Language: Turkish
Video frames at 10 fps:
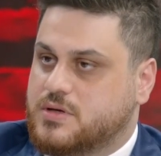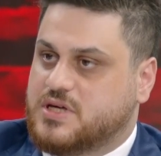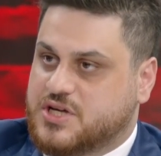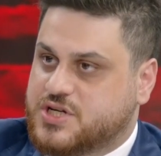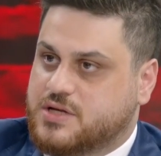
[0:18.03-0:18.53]

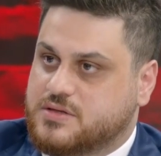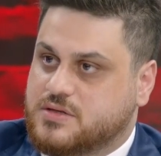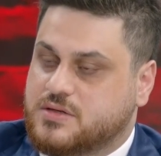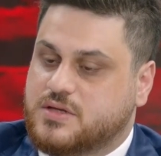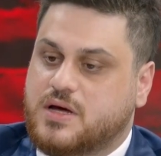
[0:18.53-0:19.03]

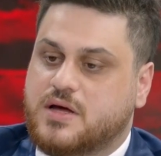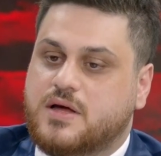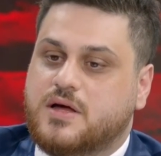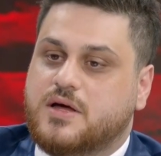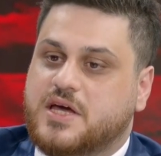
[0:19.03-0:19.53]
yaşandığında
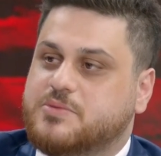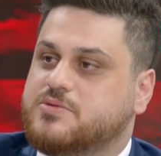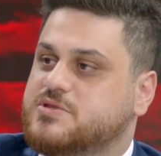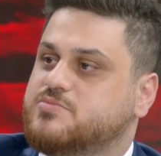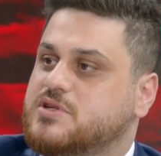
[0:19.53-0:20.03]

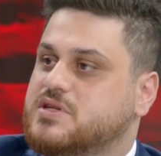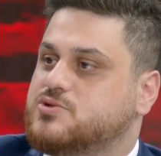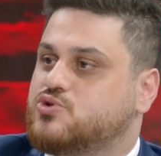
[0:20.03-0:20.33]
hepimiz biliriz.